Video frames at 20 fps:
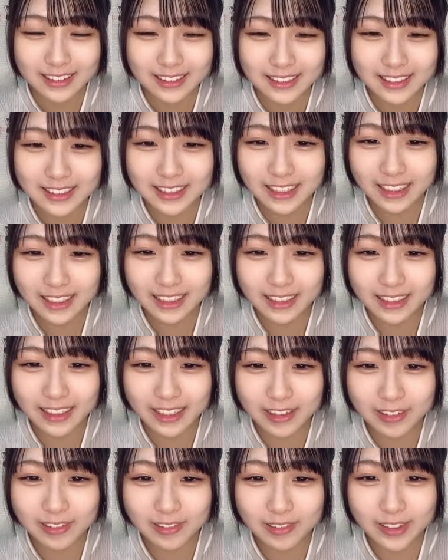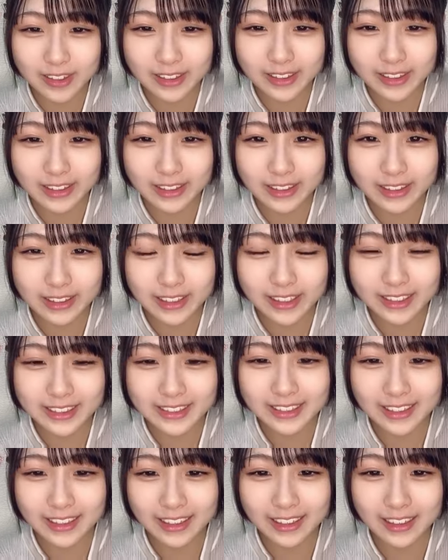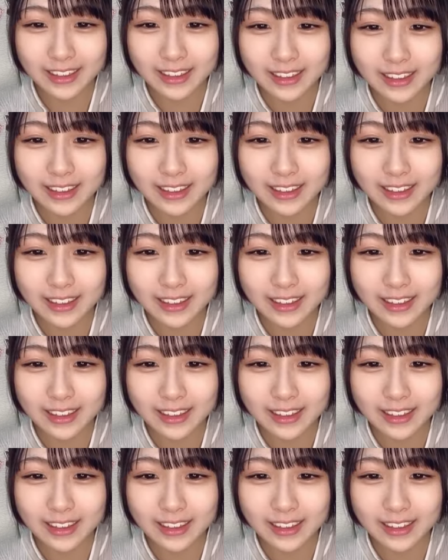時間がない公演ででしたら